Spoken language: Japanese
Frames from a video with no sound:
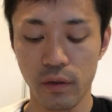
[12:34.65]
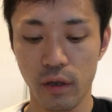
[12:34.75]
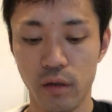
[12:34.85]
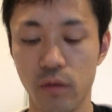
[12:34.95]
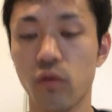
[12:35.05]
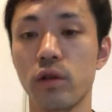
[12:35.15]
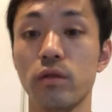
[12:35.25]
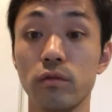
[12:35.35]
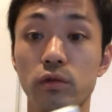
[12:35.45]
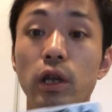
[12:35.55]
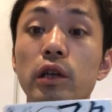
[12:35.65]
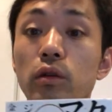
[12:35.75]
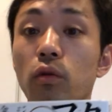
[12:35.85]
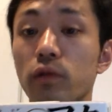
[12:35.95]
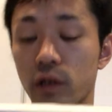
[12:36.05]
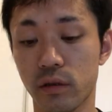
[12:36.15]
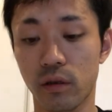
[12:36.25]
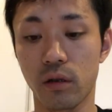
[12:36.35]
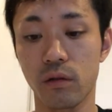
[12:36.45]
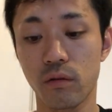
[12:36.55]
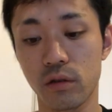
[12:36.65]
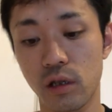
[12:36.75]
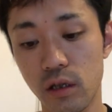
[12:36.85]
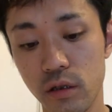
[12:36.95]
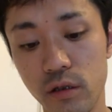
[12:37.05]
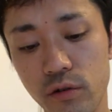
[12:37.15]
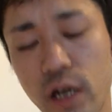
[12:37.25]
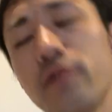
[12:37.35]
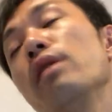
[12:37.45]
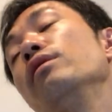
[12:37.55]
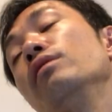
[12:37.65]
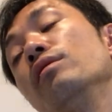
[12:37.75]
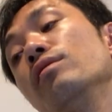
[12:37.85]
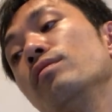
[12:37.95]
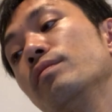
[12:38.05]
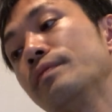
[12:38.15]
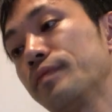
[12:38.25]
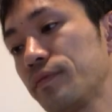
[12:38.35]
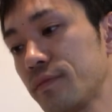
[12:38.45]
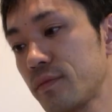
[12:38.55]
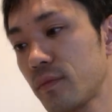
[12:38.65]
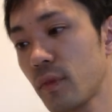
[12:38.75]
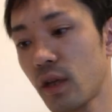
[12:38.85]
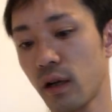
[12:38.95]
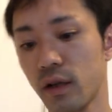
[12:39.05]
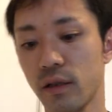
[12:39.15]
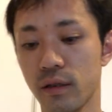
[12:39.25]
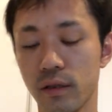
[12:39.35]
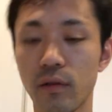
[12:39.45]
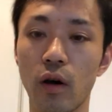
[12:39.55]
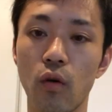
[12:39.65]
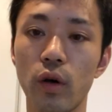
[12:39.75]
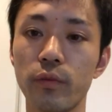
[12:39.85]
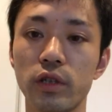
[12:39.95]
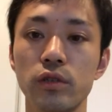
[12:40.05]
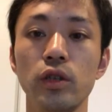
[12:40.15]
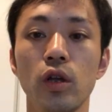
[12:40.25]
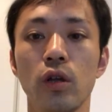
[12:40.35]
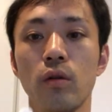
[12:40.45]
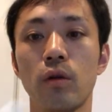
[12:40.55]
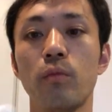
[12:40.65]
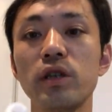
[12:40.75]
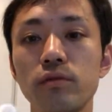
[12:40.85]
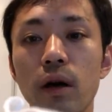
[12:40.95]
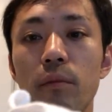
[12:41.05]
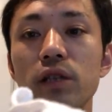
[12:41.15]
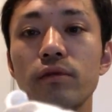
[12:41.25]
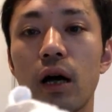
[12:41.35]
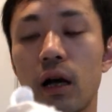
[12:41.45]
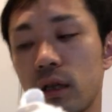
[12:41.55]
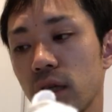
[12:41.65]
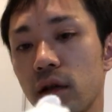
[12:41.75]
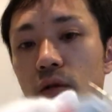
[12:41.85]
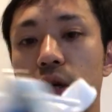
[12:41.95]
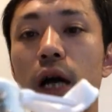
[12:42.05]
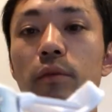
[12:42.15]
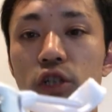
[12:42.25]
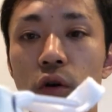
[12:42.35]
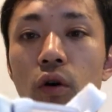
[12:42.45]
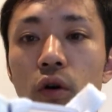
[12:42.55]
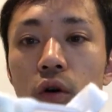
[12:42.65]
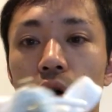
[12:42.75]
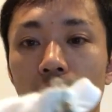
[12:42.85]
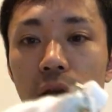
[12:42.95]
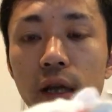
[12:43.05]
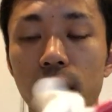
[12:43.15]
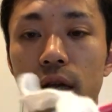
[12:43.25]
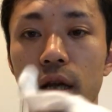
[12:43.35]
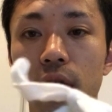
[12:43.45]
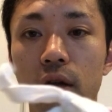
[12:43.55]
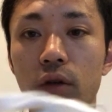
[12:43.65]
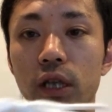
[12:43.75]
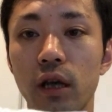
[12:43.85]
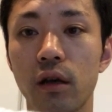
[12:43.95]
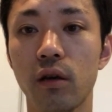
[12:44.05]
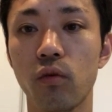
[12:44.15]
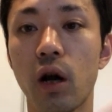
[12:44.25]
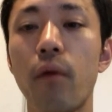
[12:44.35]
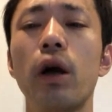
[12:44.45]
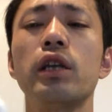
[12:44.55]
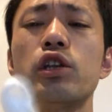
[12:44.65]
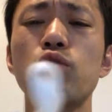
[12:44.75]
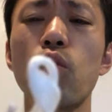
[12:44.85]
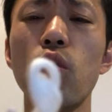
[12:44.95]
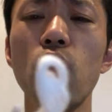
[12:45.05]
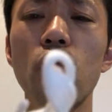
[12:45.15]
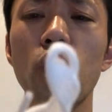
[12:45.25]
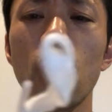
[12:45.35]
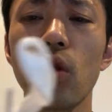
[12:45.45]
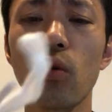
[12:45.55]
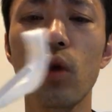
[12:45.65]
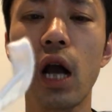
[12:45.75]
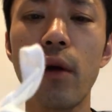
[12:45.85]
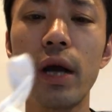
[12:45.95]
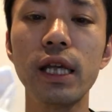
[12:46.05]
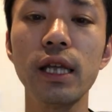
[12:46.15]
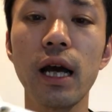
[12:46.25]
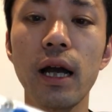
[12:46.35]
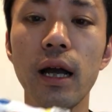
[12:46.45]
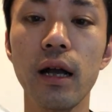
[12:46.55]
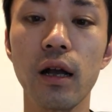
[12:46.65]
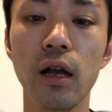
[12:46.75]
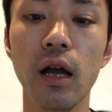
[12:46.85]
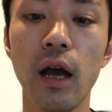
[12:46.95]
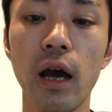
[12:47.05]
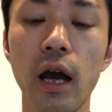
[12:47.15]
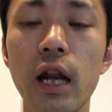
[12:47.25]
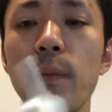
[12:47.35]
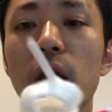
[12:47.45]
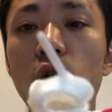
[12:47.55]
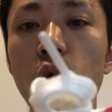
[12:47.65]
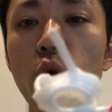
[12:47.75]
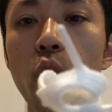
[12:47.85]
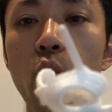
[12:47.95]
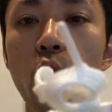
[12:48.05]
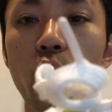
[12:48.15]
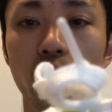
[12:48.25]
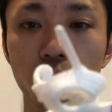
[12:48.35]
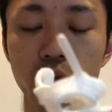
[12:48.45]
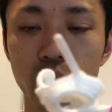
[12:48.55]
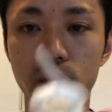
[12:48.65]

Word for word: はい、これすげえいい本ですからこれ1900円はいでは終わりますまずはまずはねこれ買いましょうはいこれねかわいいでしょこれかわいいな腹ペコ